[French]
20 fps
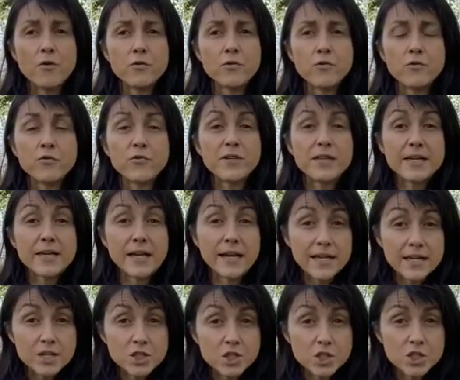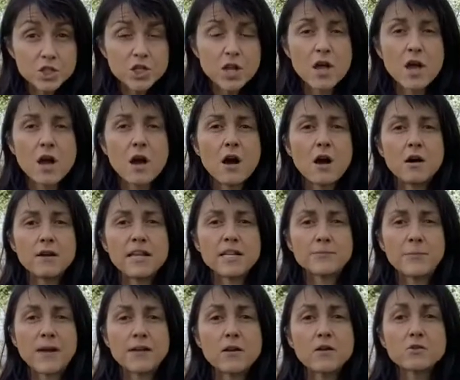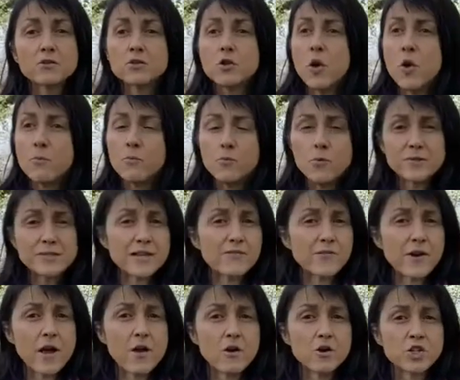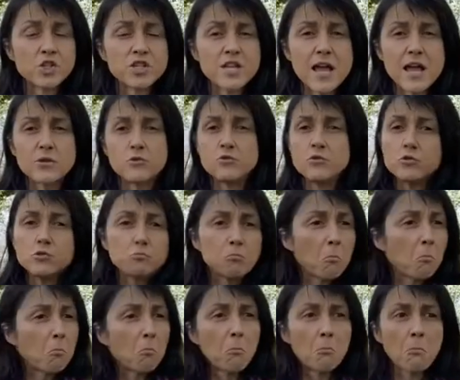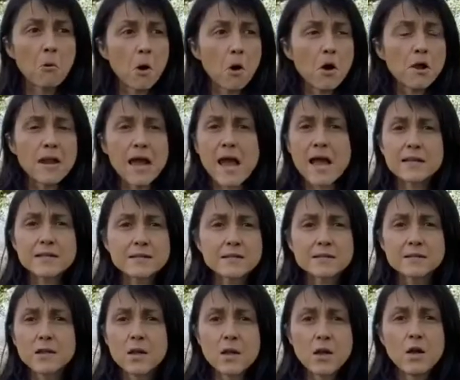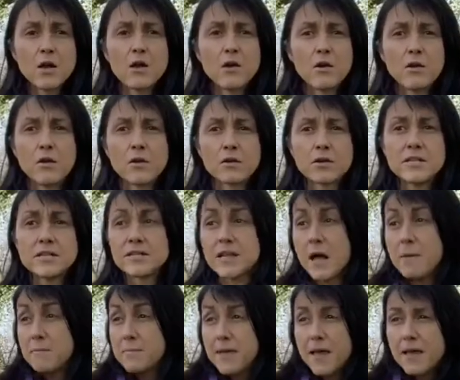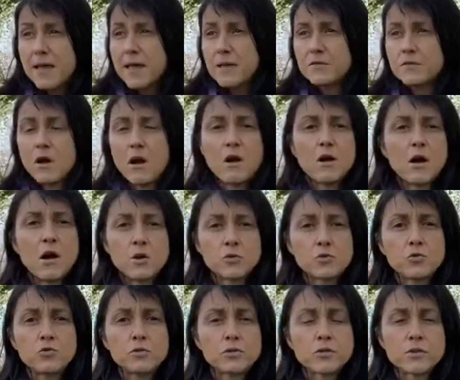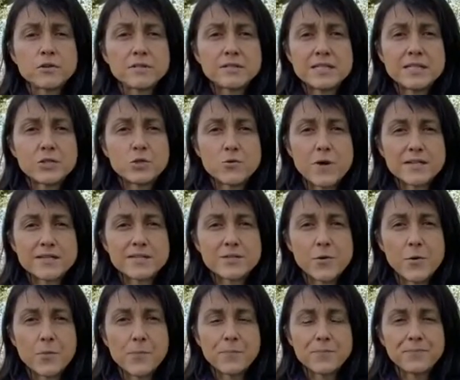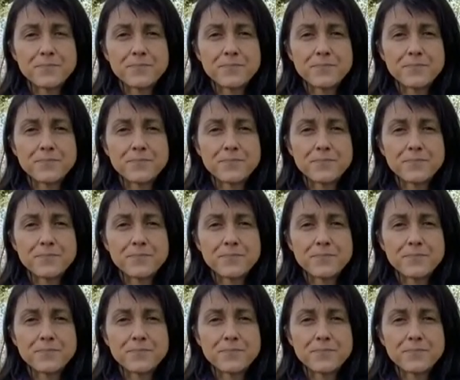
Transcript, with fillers: une vie riche, en expérience, plus ça fera un chien adulte relax, euh, qui sera bien en, toute euh, situation.